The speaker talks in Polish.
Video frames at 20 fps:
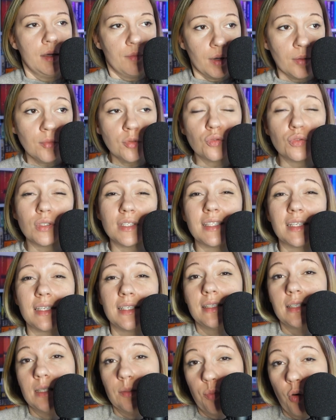Mamy tutaj
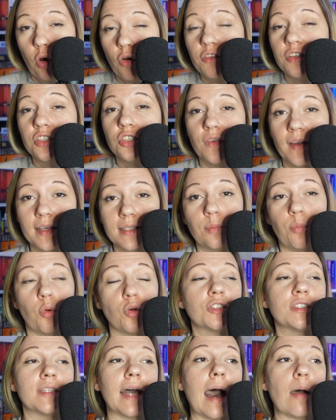taki typowy świat
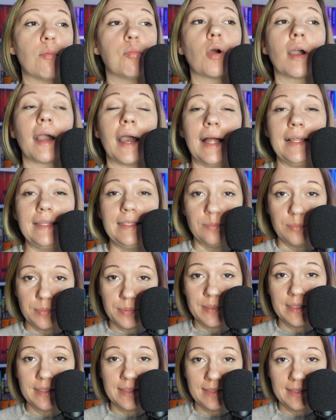
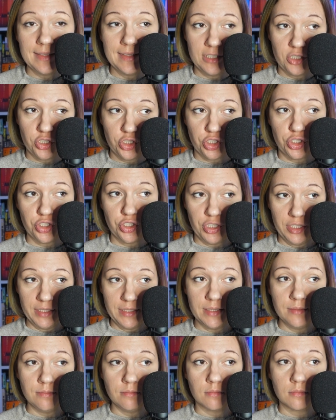
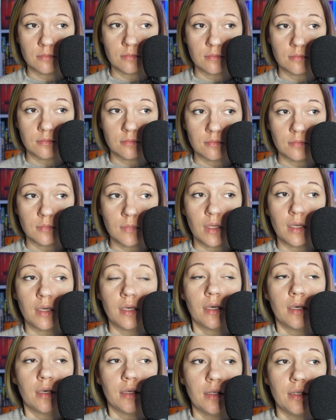postapokaliptyczny.
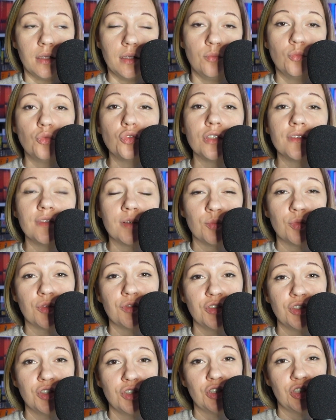I muszę Wam
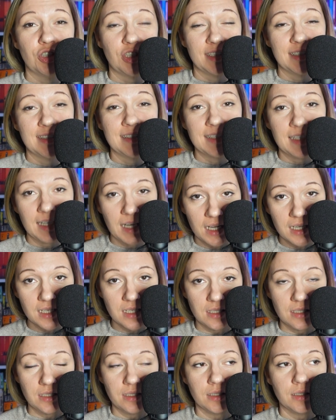powiedzieć, że
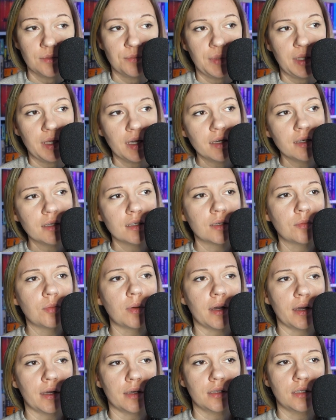strażnik. Ja
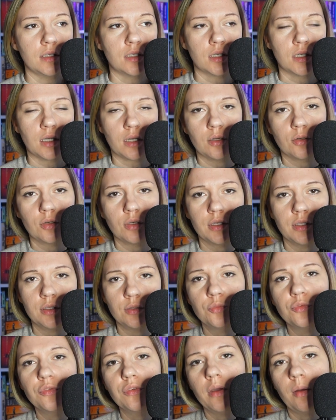chyba, jak,
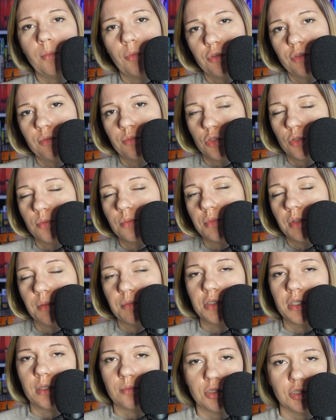kiedy mówiłam o tym, co bym
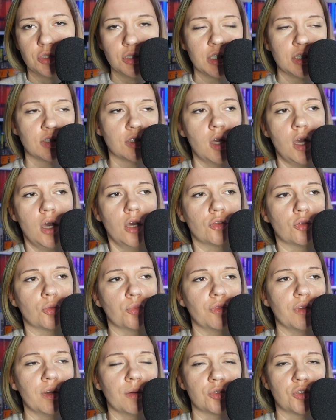tam chciała przeczytać, to
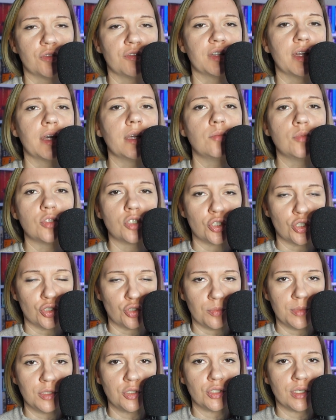mówiłam, że wydaje mi się, że
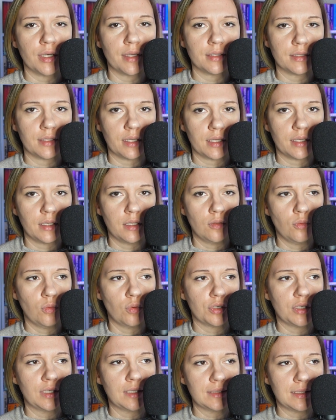to będzie taki
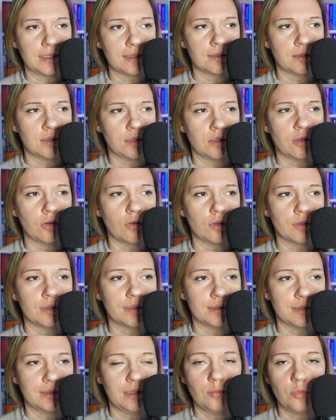Walking Dead tylko
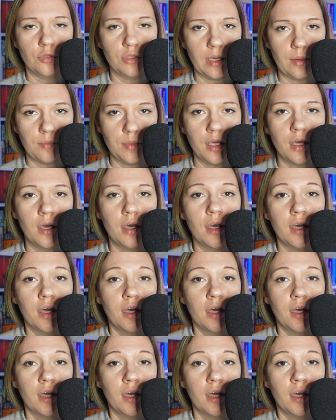z demonami.